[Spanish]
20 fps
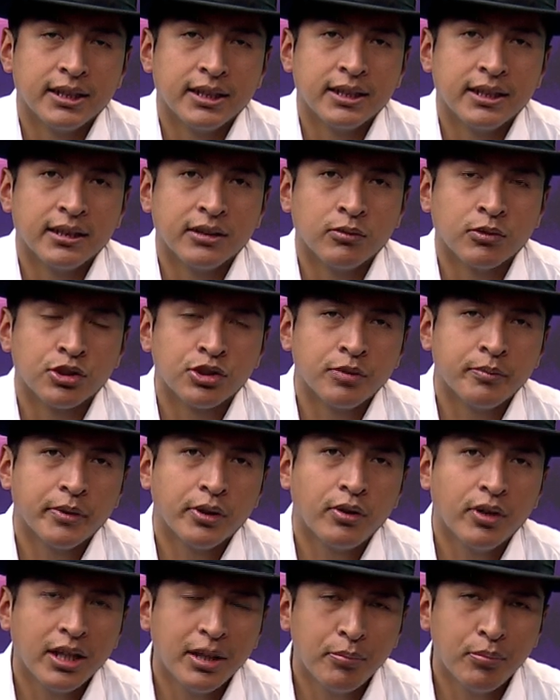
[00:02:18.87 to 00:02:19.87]
nuestra
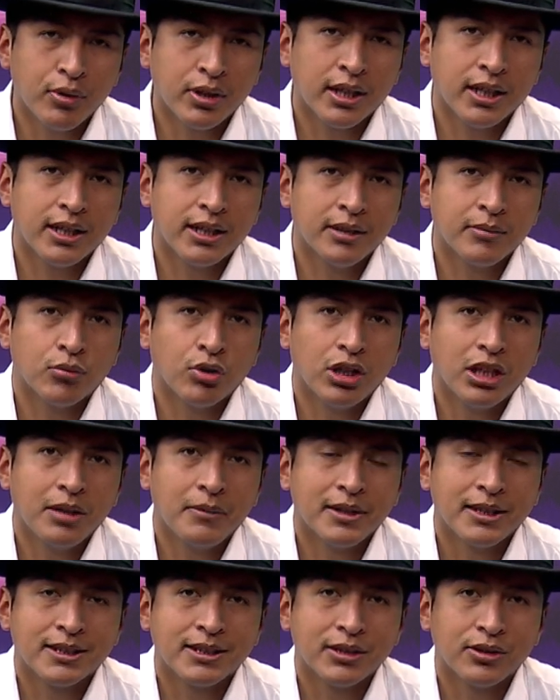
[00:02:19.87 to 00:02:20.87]
mejor época en
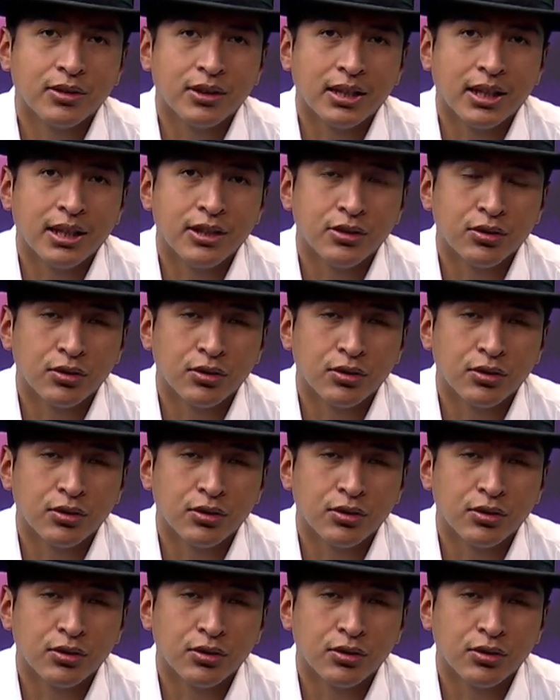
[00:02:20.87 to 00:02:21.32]
Bolivia ha sido el año